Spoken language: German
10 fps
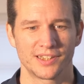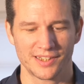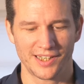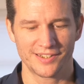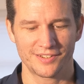
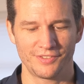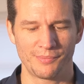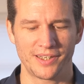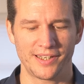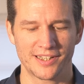Das heißt,
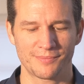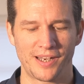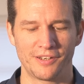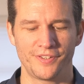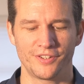wenn man
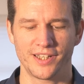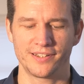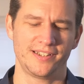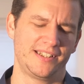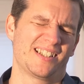erstmal anfängt,
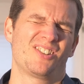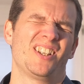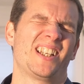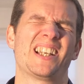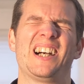denkt sich, das ist doch
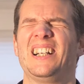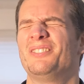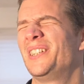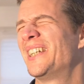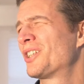egal,
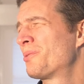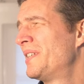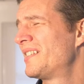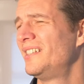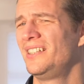
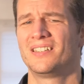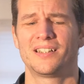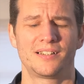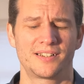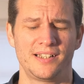Fingerspitzen
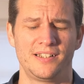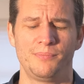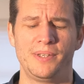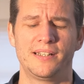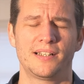dieser
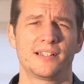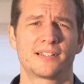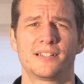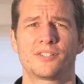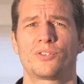Zentimeter,
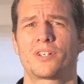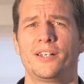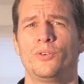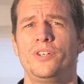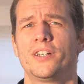das ist doch
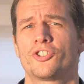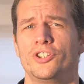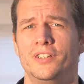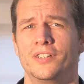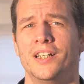kein
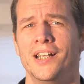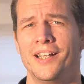Unterschied.